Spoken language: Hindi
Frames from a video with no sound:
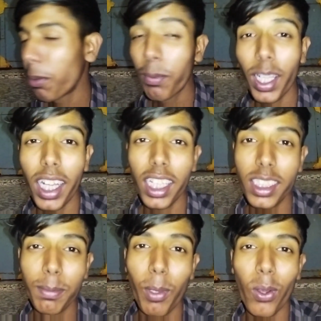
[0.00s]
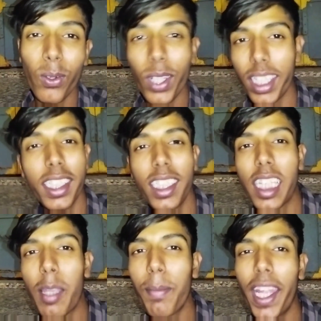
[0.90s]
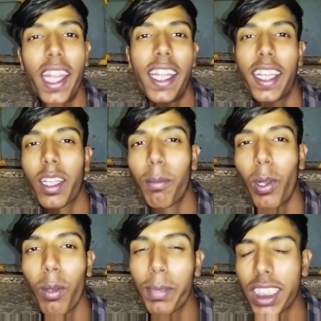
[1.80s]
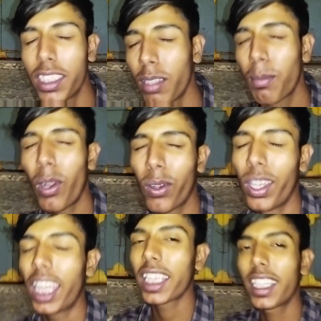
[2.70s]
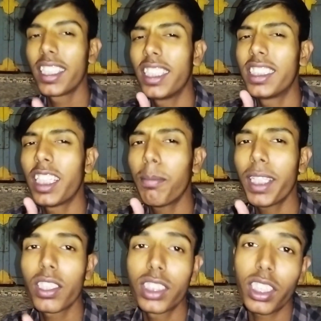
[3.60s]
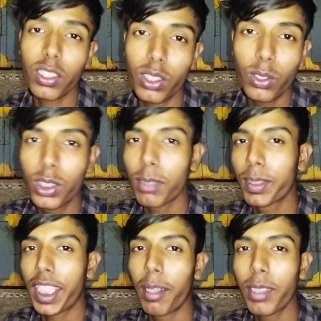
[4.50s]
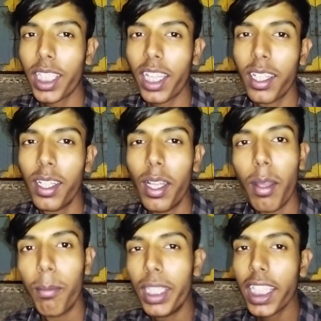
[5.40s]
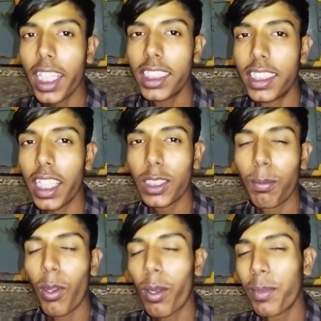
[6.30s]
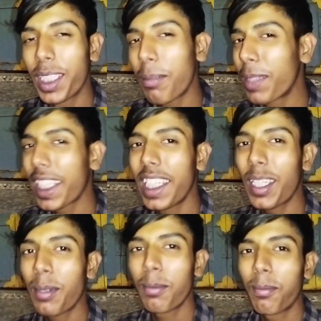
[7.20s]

तो फिलहाल इस ब्लॉग को कर देते हैं यहीं पे एंड अगर ब्लॉग पसंद है ब्लॉग को लाइक कर दीजिए चैनल पर चैनल को जरूर सब्सक्राइब करेगा मिल जाएगा इस नेक्स्ट ब्लॉग में तब तक के लिए